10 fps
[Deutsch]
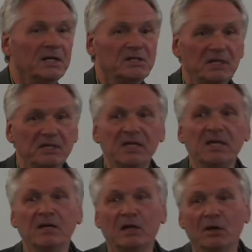
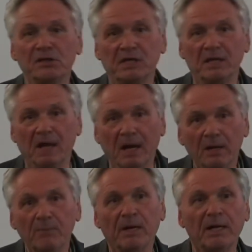zitieren aus den
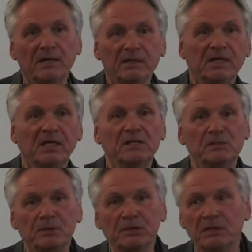Arbeiten, die
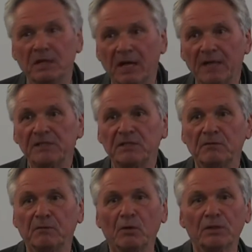inzwischen
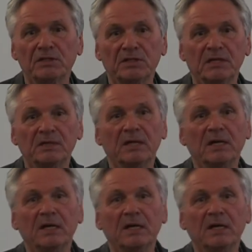geleistet worden sind,